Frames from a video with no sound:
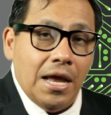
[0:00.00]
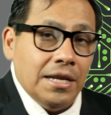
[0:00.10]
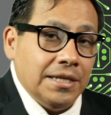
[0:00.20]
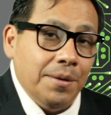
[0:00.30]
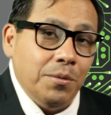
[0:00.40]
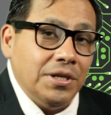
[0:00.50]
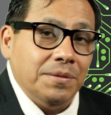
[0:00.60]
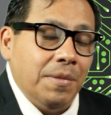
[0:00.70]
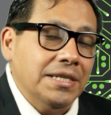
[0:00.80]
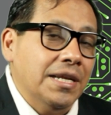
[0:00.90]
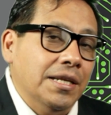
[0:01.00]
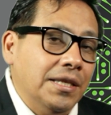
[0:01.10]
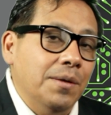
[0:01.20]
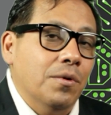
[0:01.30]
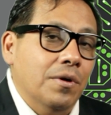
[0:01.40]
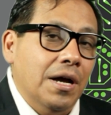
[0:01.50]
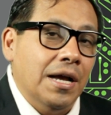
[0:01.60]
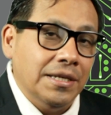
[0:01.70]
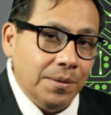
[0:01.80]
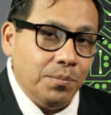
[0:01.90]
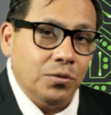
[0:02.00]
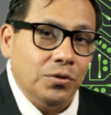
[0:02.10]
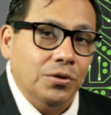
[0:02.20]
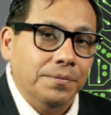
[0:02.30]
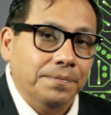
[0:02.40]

el cerebro es más creativo a este punto.